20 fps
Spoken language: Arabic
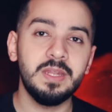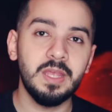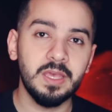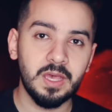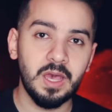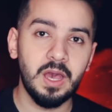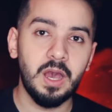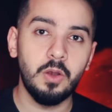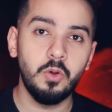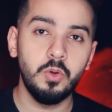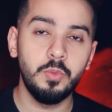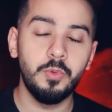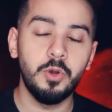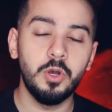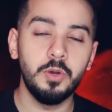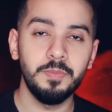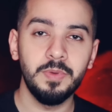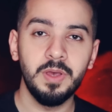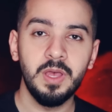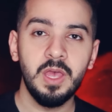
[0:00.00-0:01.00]
انه
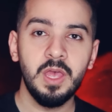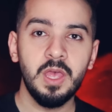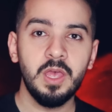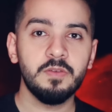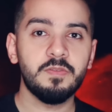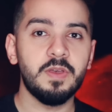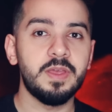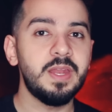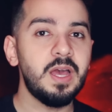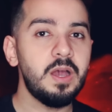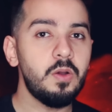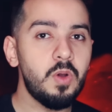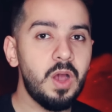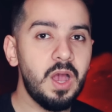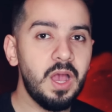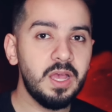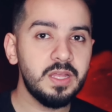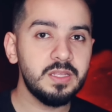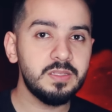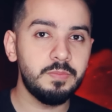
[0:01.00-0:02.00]
يقاومهم فهنا
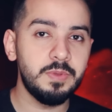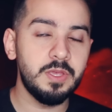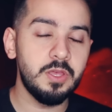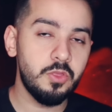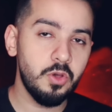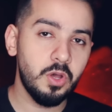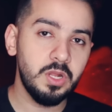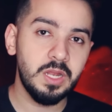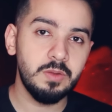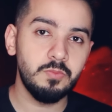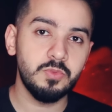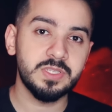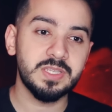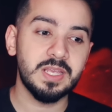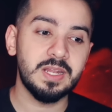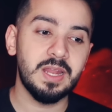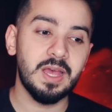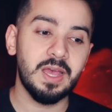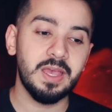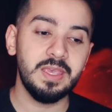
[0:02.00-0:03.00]
واحد بهذول
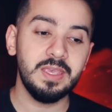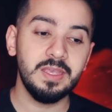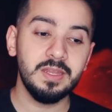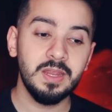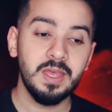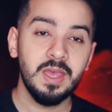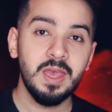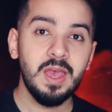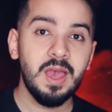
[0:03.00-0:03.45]
المسلحين